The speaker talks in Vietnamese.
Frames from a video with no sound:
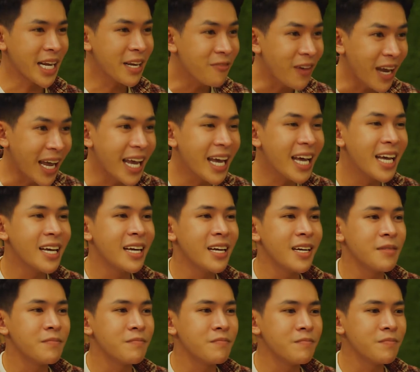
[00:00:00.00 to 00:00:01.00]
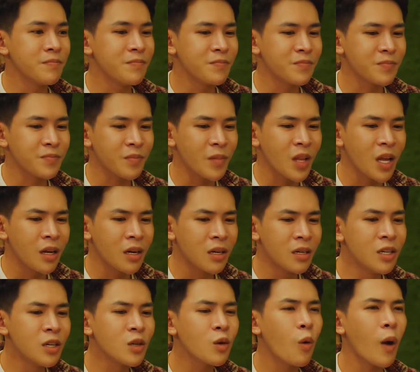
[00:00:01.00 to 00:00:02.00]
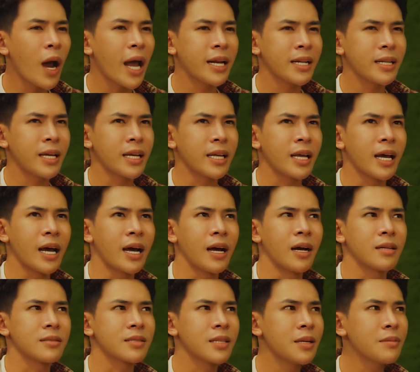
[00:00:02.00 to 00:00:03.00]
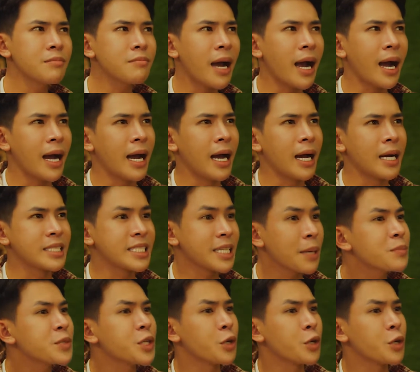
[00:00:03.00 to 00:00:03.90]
nét vẽ uhm, lương của anh thì uh, tính bằng uh,